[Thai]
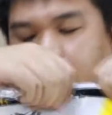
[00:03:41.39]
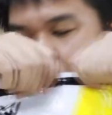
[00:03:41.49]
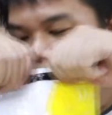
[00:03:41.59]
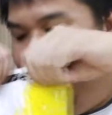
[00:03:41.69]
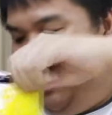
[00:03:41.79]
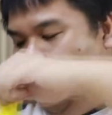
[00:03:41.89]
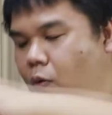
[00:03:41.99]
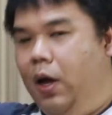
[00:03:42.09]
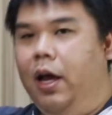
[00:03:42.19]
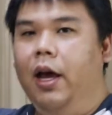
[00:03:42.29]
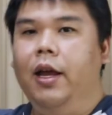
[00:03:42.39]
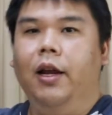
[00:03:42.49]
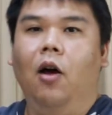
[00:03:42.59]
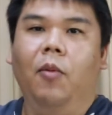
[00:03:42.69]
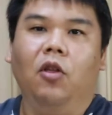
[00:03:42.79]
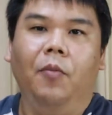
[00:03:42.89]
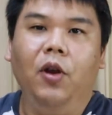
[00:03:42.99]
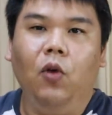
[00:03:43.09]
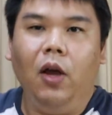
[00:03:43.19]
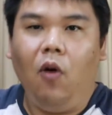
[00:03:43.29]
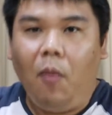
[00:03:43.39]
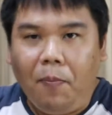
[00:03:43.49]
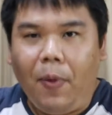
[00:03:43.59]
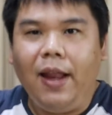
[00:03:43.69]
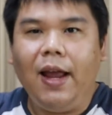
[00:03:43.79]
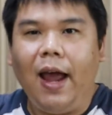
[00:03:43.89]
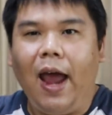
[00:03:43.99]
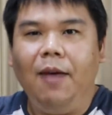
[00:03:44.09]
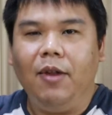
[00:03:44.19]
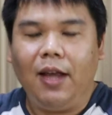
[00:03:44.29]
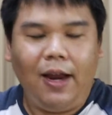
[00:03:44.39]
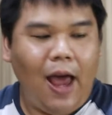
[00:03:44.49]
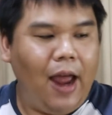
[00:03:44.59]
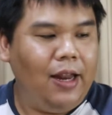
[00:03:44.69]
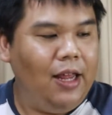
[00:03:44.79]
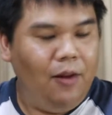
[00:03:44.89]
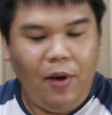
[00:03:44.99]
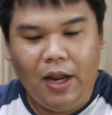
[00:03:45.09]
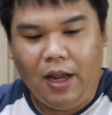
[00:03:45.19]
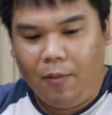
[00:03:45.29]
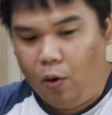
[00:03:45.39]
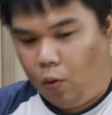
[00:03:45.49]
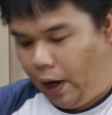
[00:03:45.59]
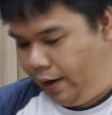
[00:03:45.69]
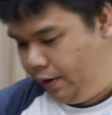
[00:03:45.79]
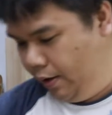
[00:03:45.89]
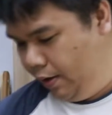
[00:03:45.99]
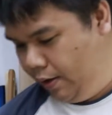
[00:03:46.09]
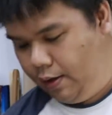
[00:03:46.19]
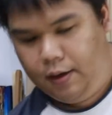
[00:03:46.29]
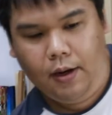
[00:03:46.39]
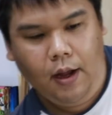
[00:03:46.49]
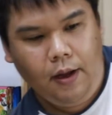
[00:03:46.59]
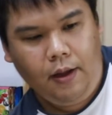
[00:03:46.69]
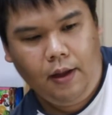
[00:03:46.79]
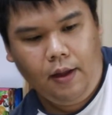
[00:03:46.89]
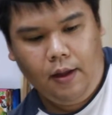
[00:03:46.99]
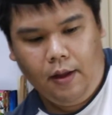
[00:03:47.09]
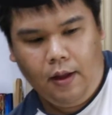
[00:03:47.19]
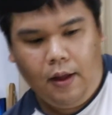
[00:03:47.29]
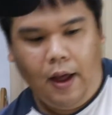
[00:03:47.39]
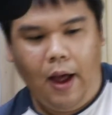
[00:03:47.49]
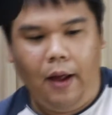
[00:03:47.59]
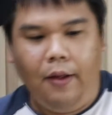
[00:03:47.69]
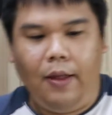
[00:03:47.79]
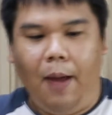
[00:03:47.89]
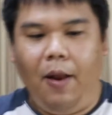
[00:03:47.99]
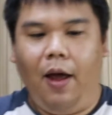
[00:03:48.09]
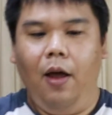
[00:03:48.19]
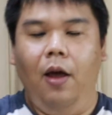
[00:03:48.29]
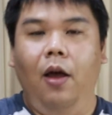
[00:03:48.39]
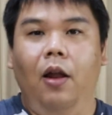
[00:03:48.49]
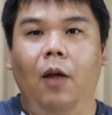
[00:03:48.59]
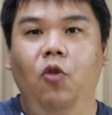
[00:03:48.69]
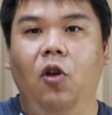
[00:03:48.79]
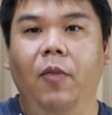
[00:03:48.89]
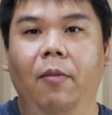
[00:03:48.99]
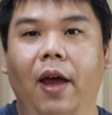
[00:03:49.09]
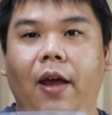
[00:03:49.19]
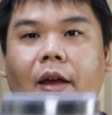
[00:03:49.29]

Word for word: ลองปั่นให้ดูเลย ลองผสมให้ดูเลยว่ามันเป็นยังไง มันใช้ได้ดีหรือไม่ดี มาดูกันนะอ่ะใส่ไปละท่านผู้ชมเห็นไหม